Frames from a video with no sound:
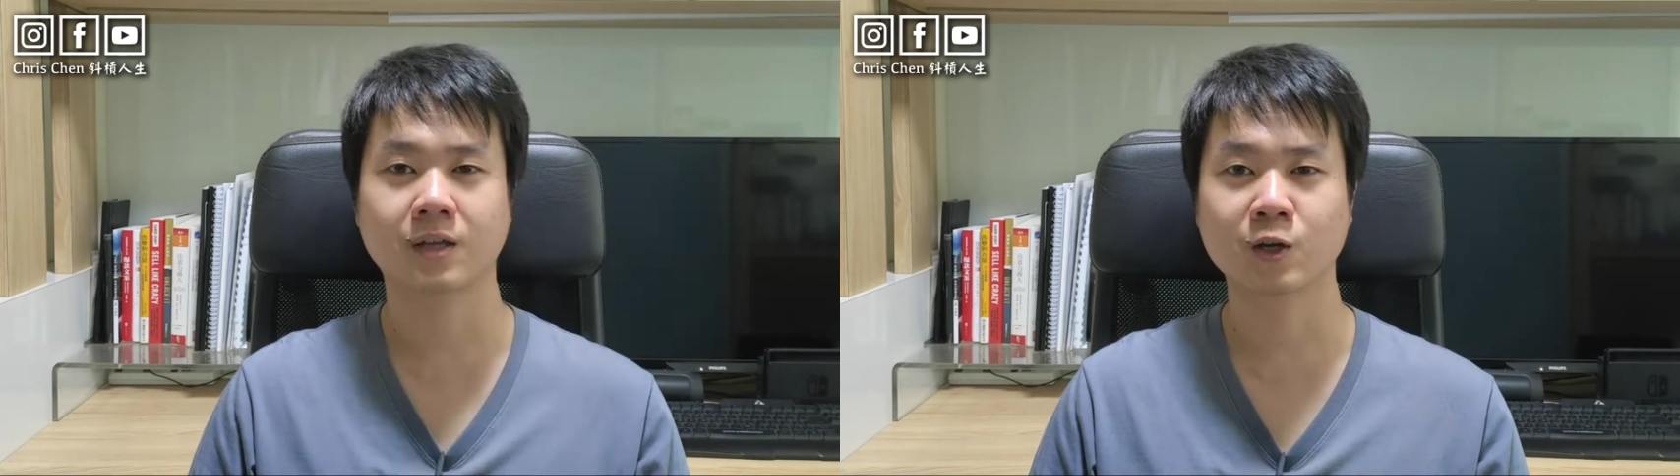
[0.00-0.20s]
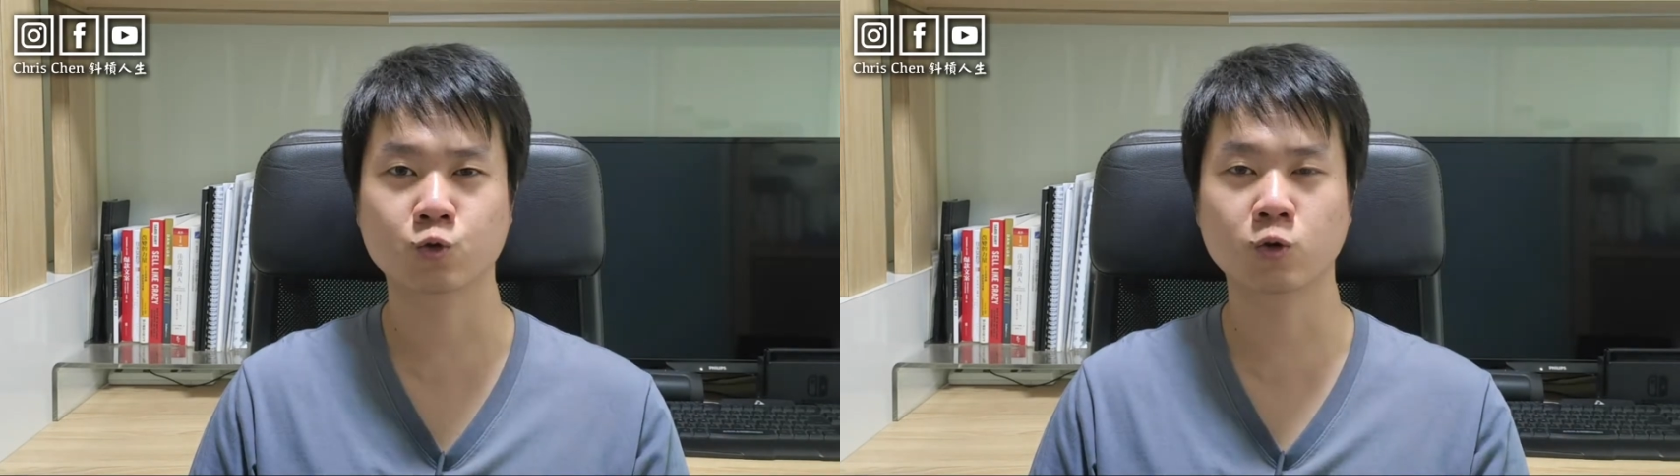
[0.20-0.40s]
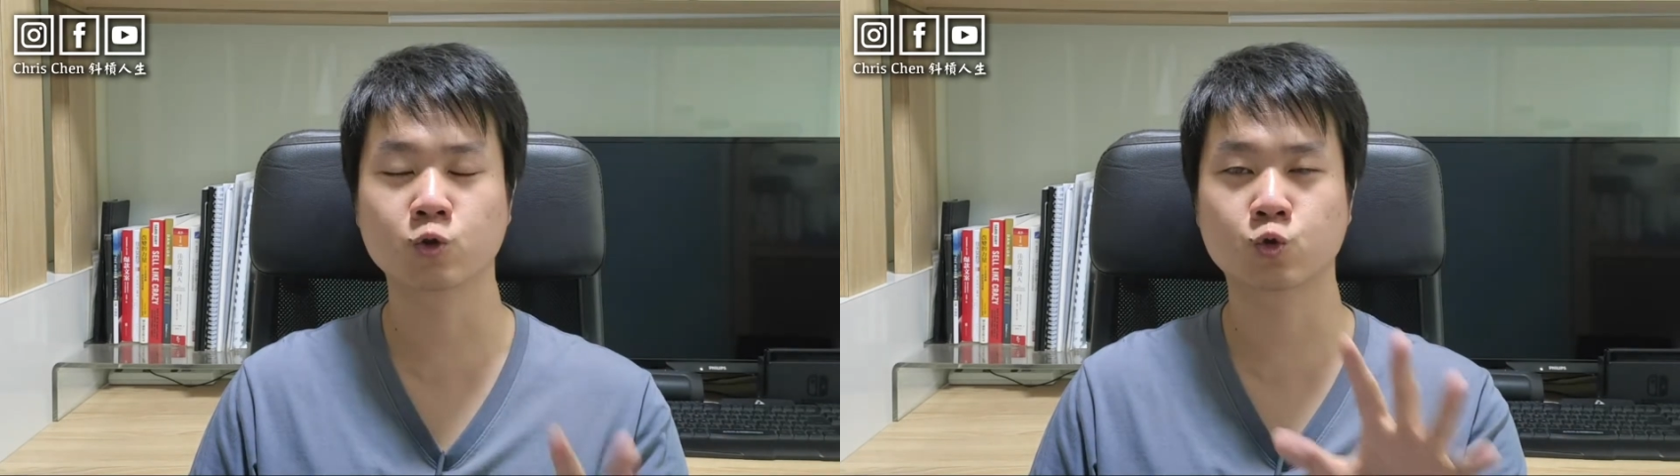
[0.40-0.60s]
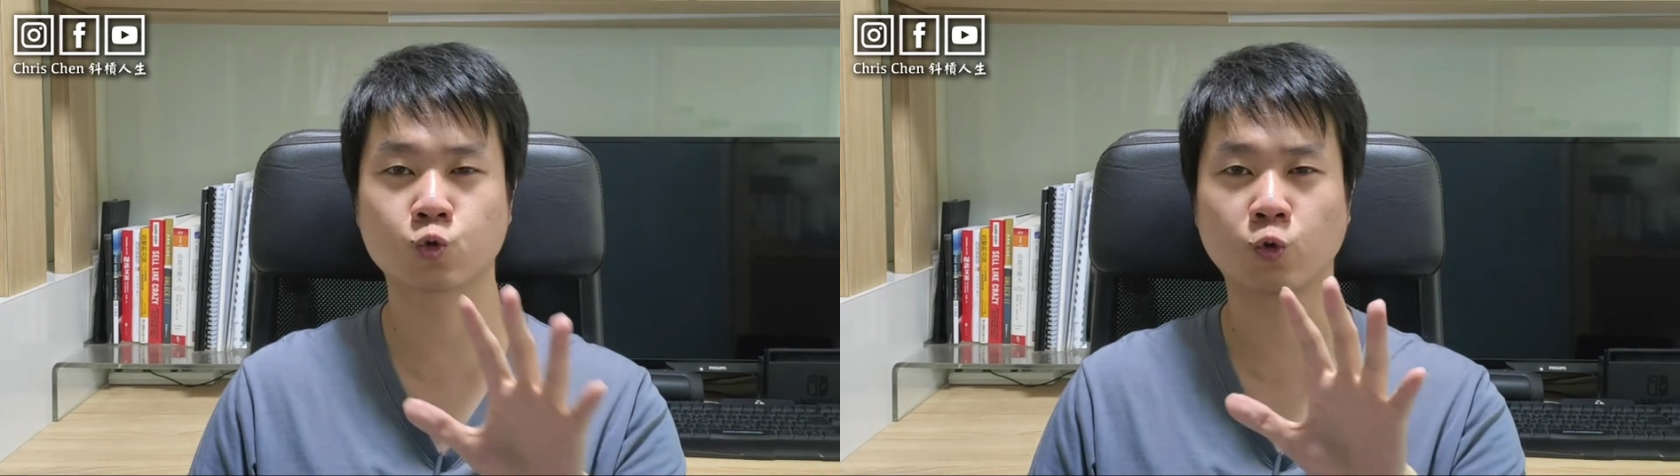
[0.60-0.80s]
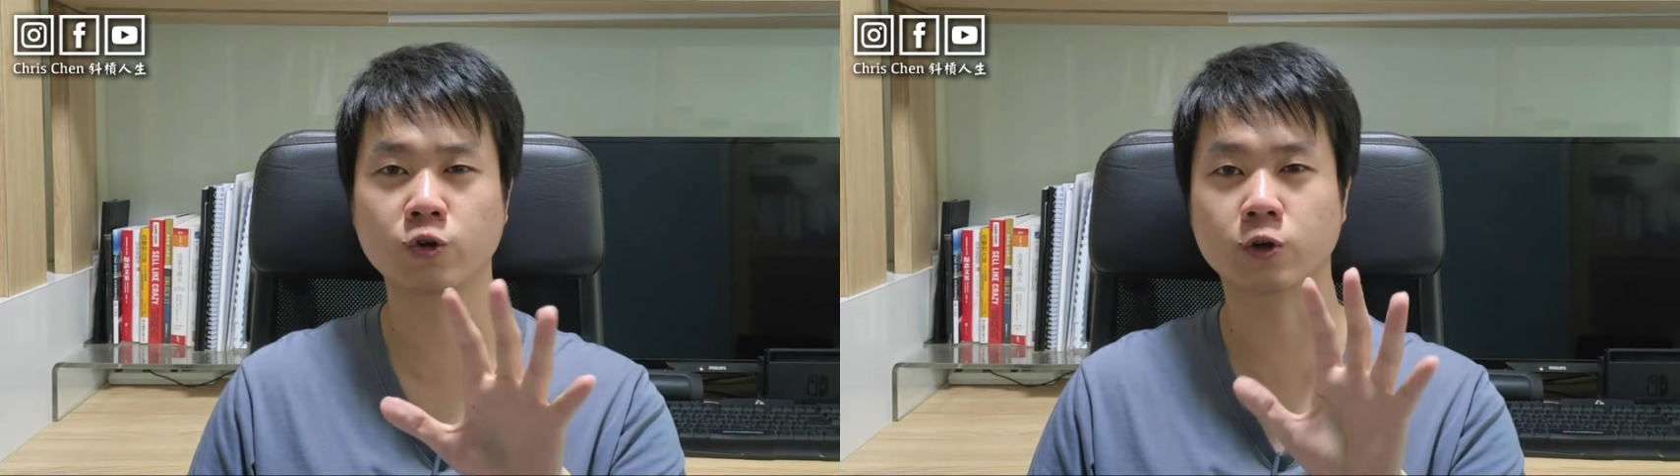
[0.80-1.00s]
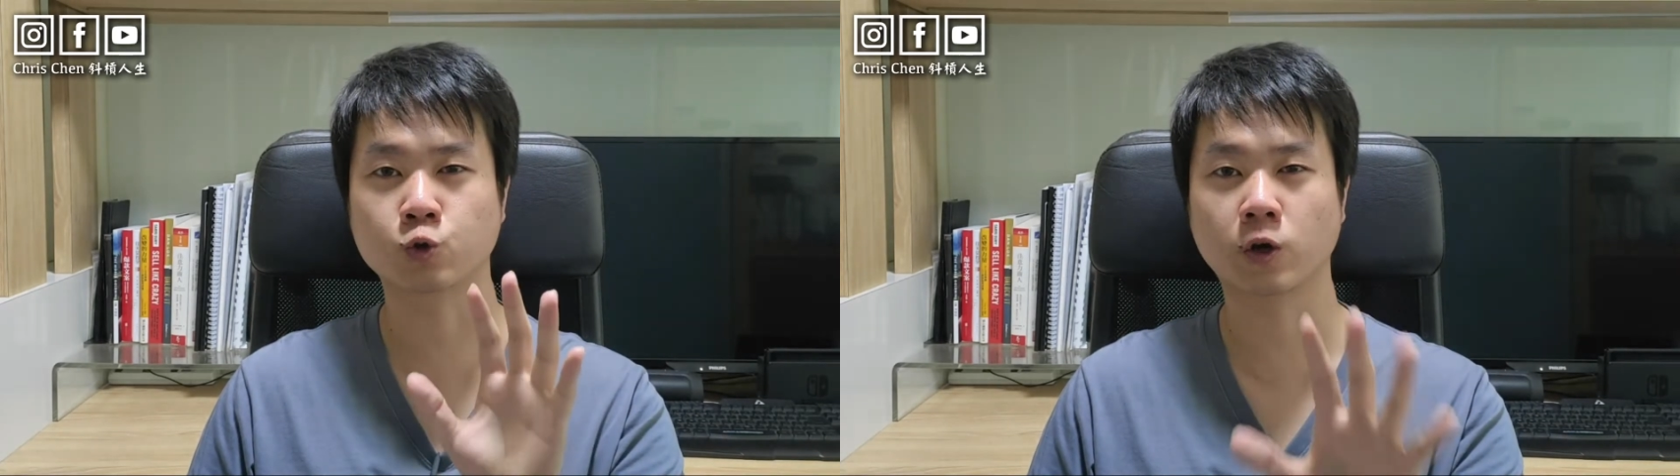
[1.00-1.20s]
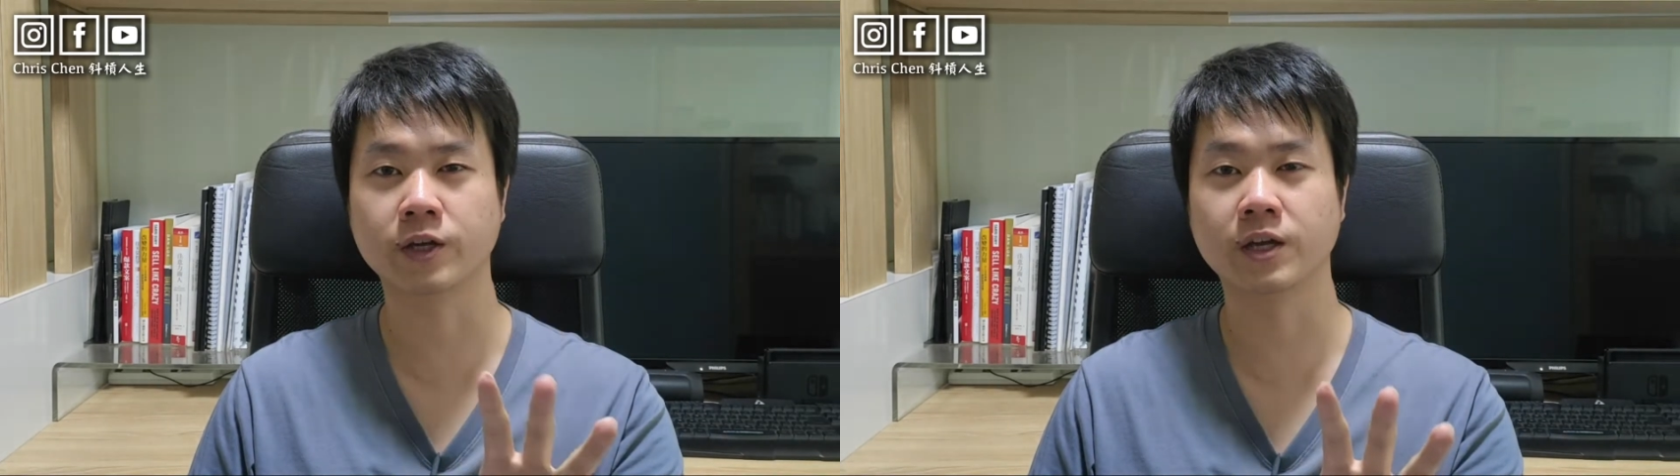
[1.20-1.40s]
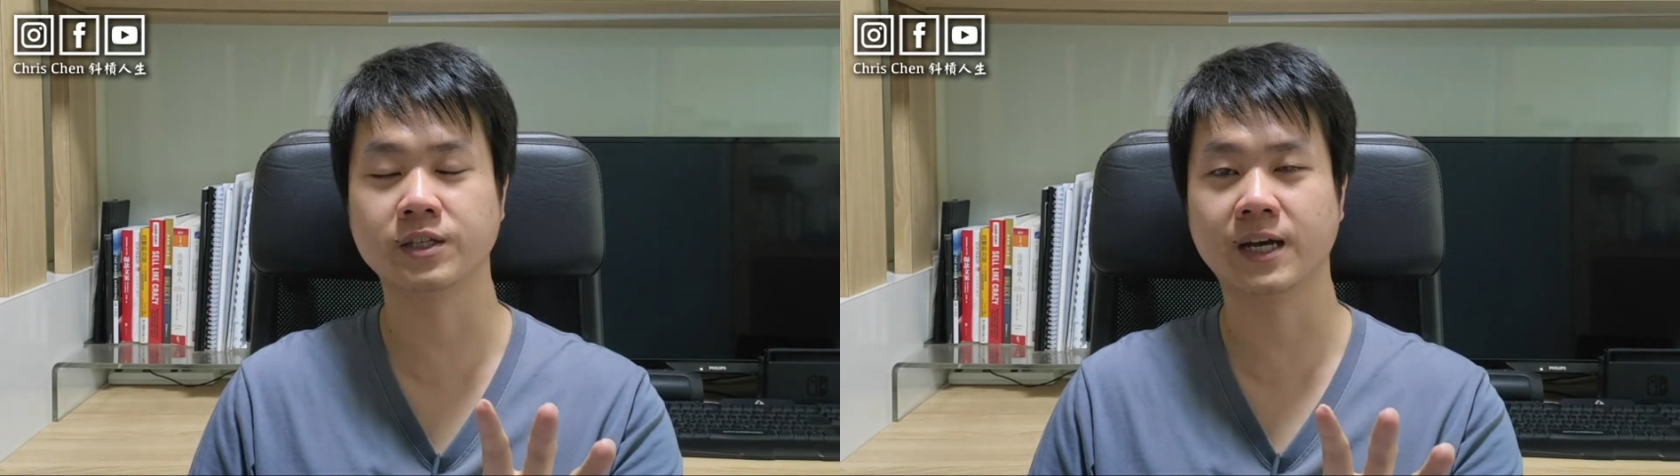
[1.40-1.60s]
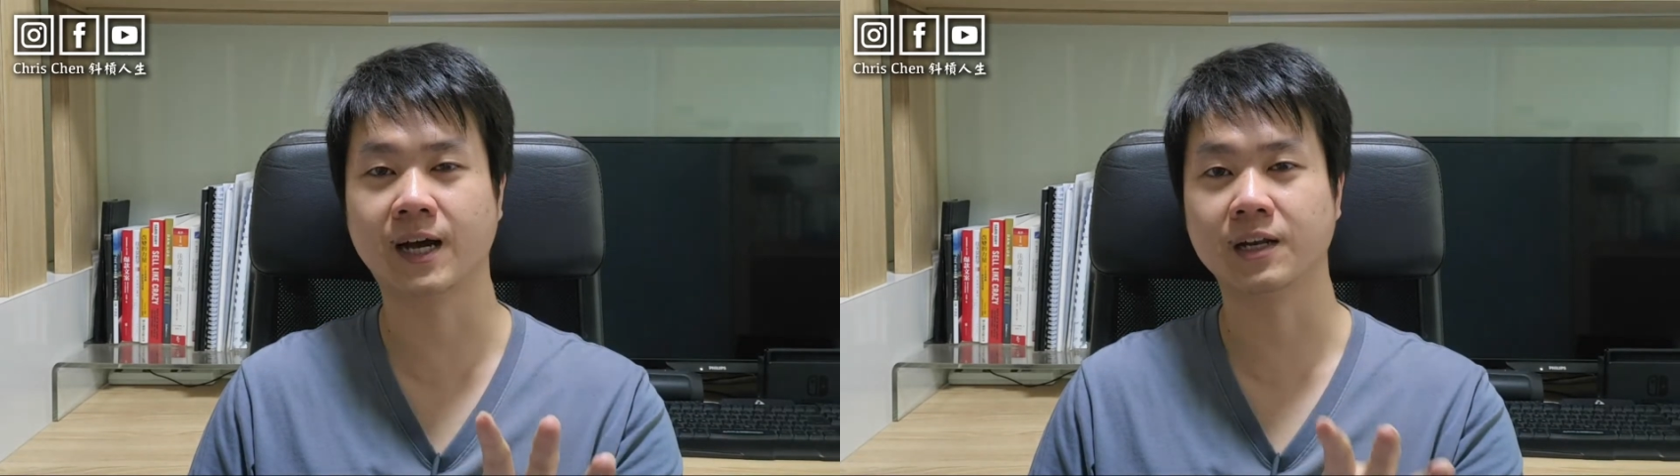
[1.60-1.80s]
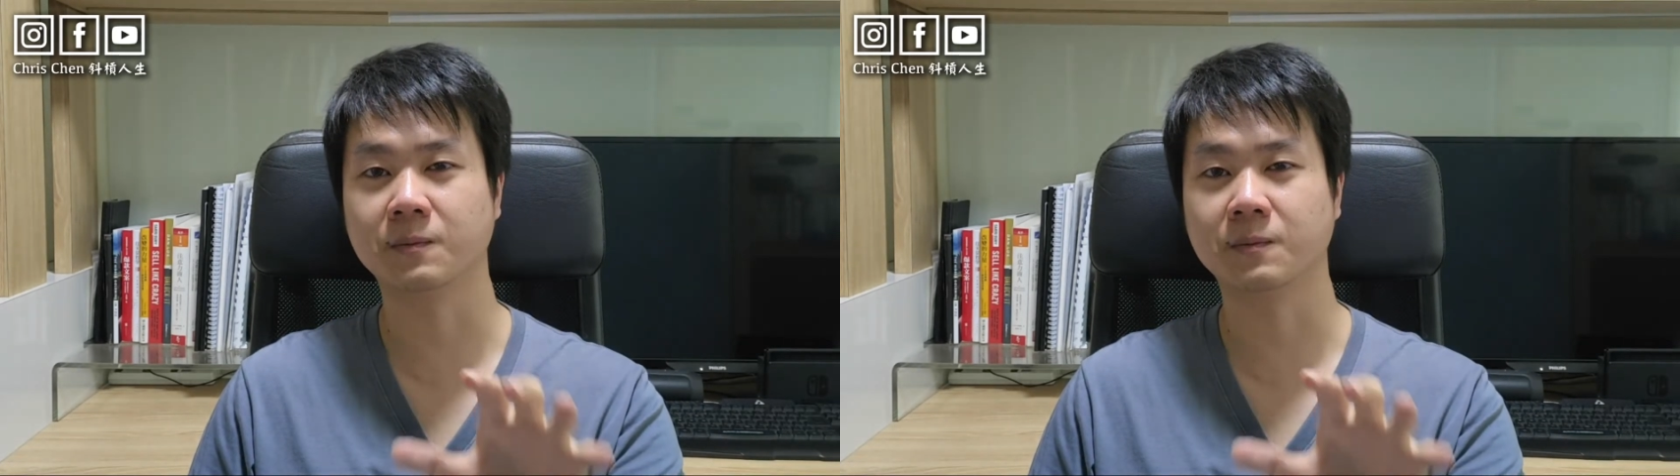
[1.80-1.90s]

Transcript: 他说：“所有的创业家，